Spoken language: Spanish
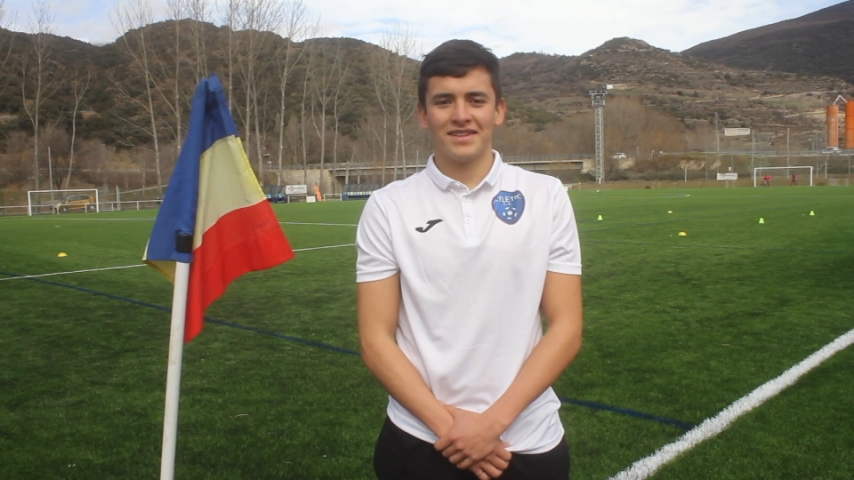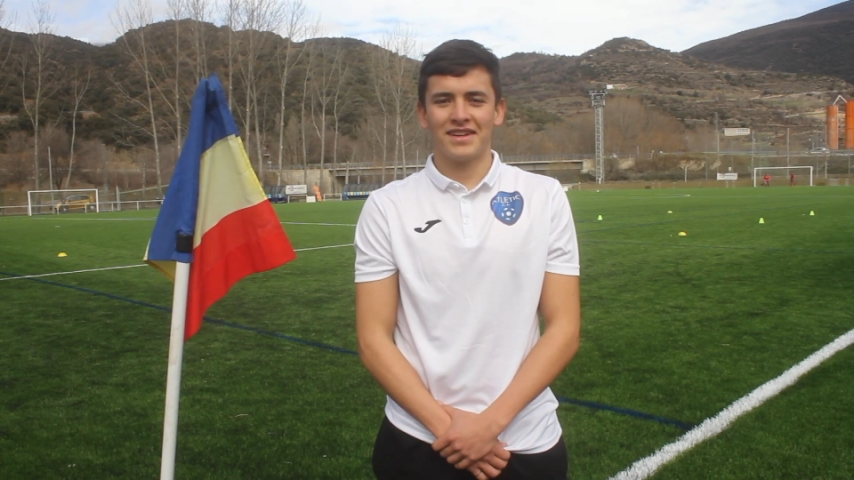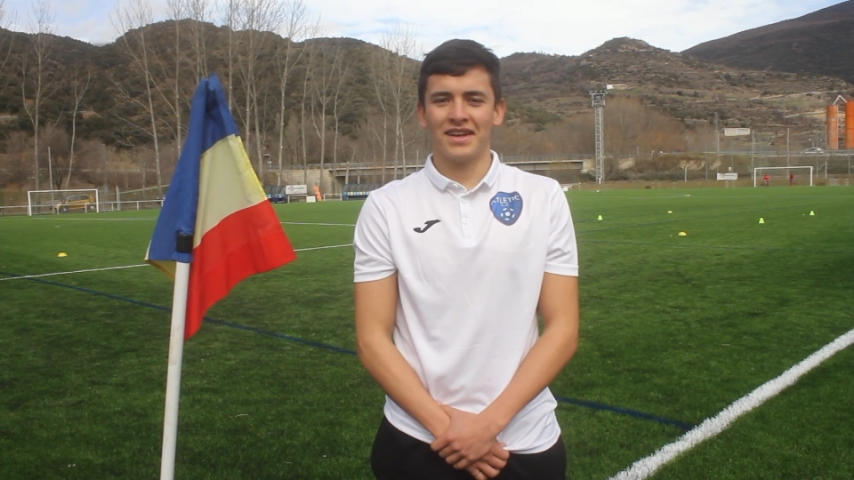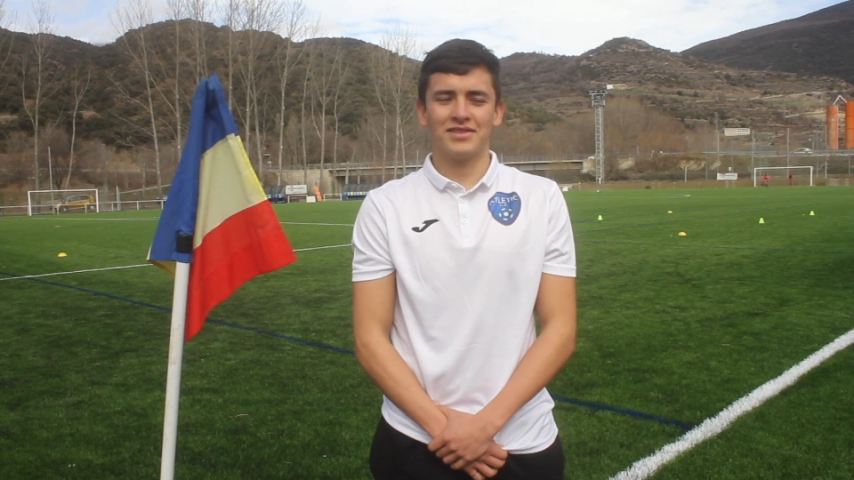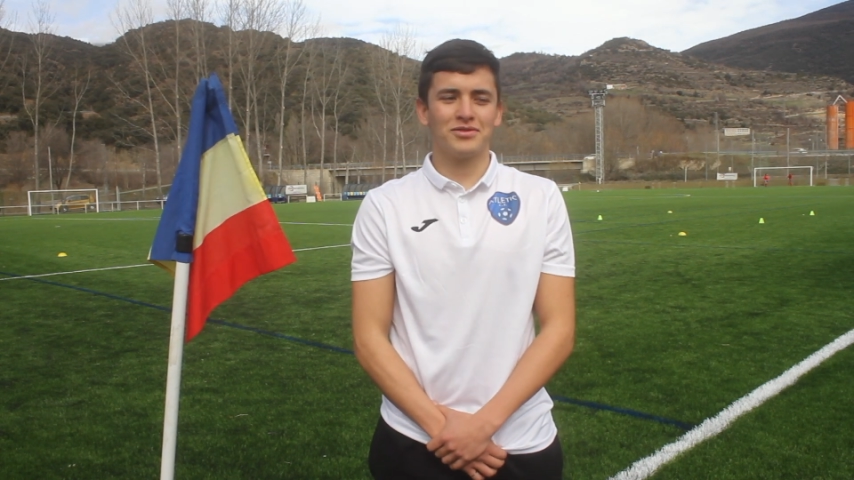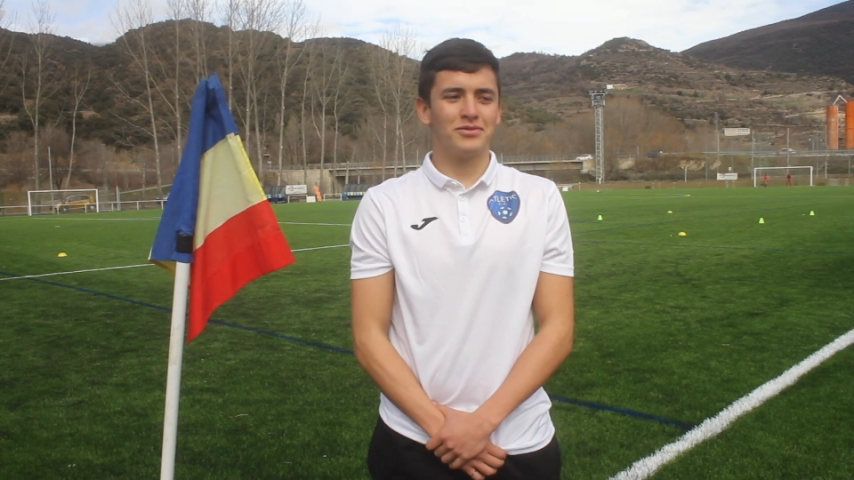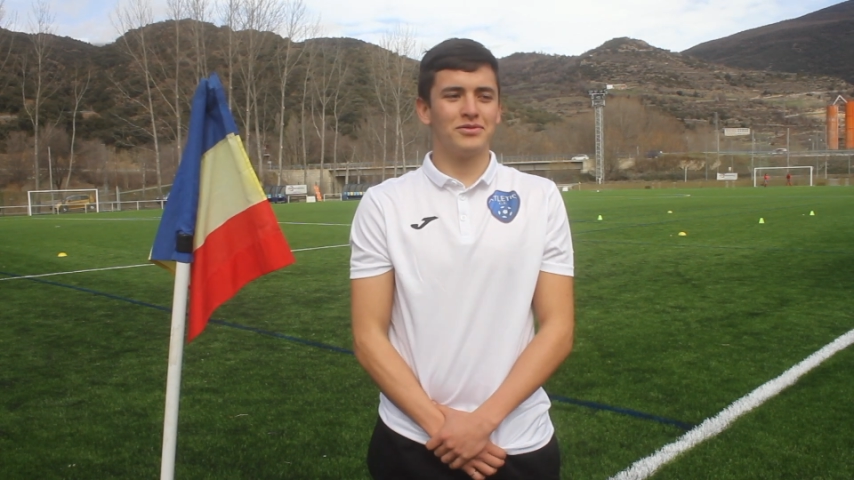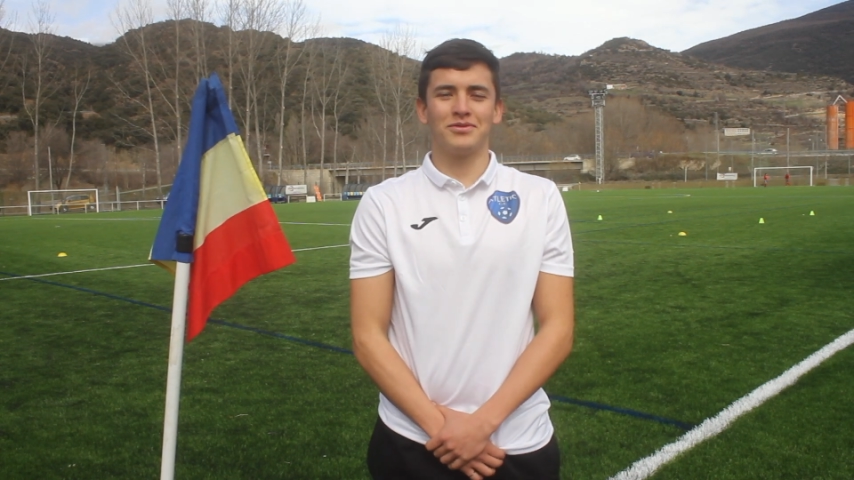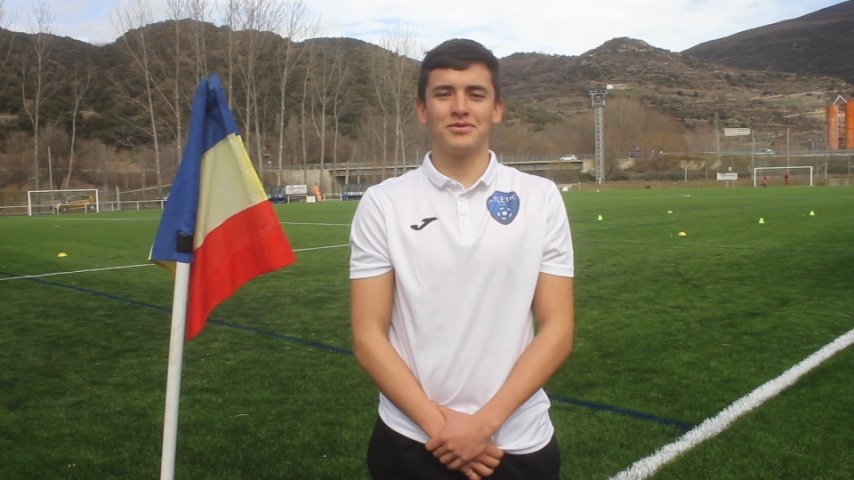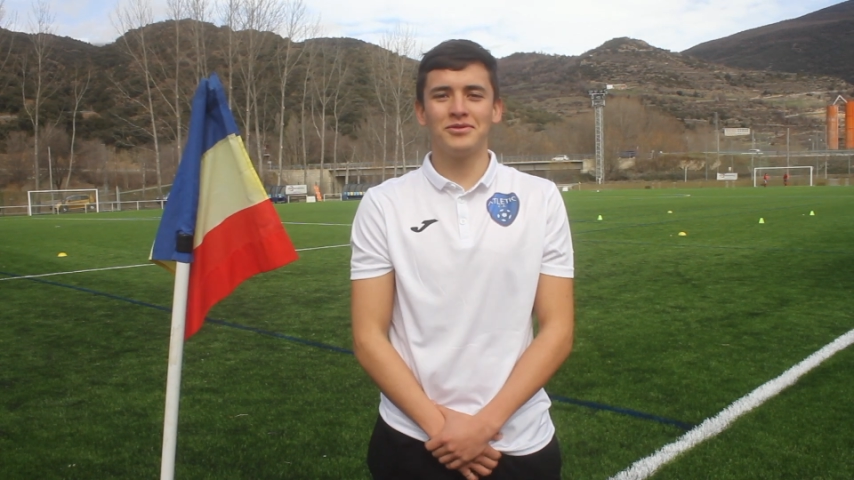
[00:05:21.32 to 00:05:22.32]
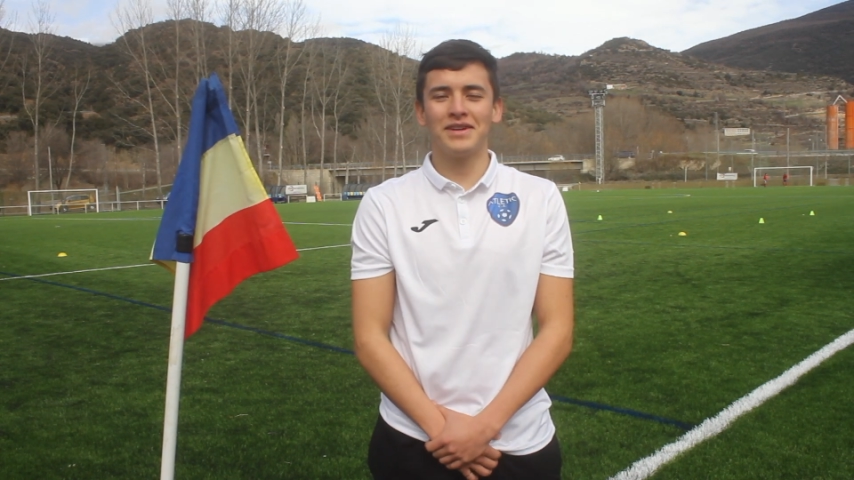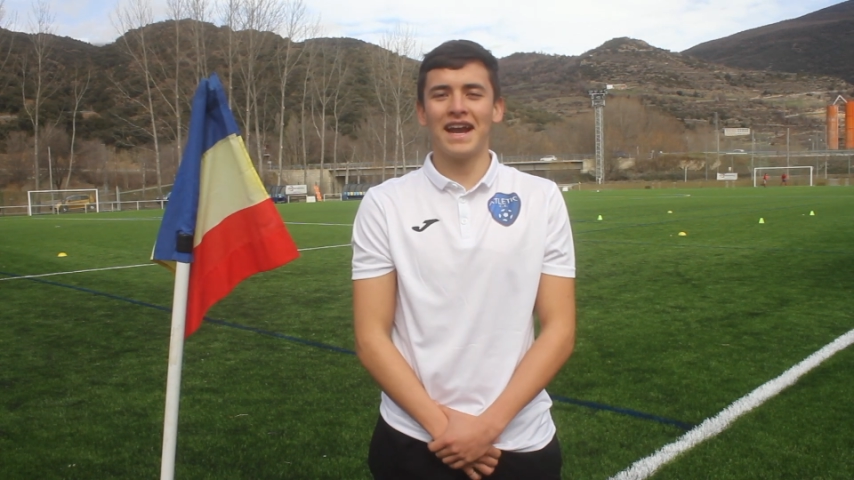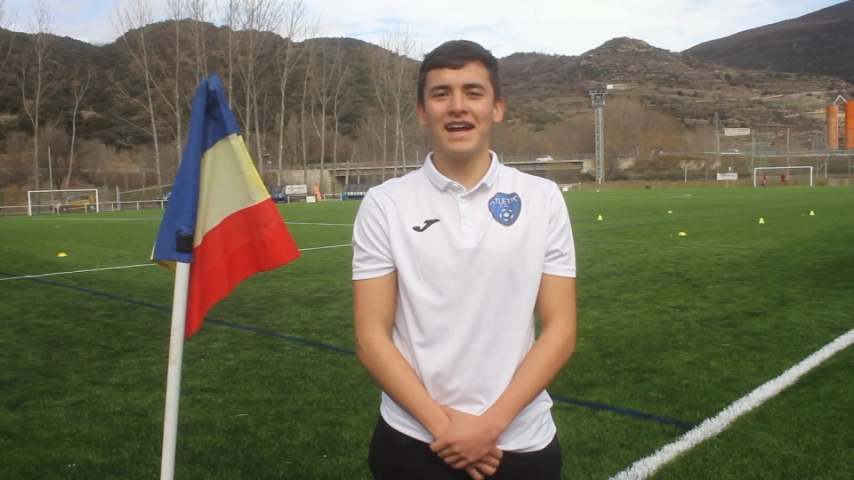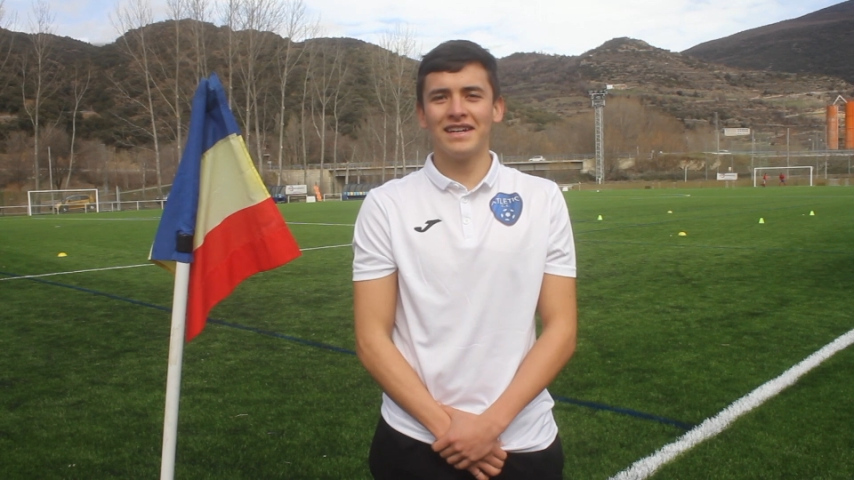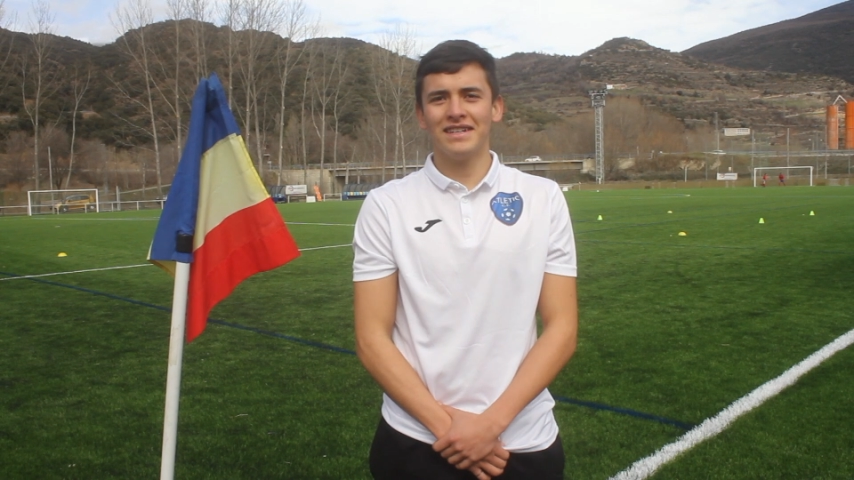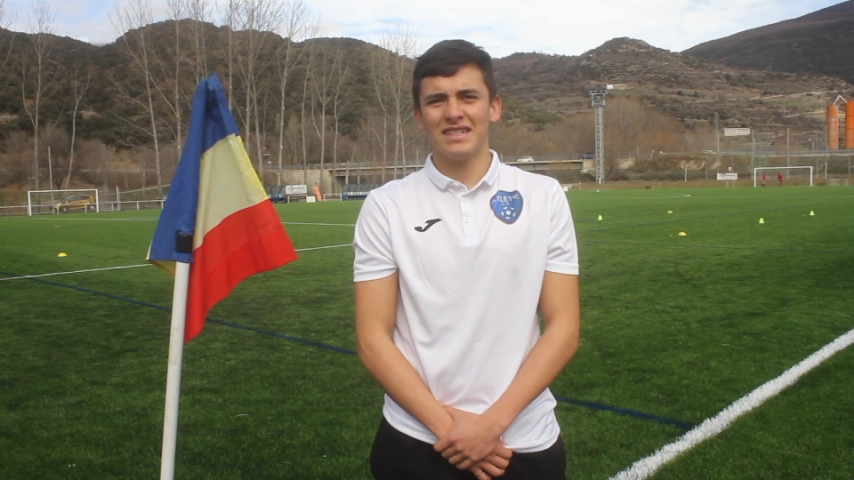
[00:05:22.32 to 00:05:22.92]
es un, un crack,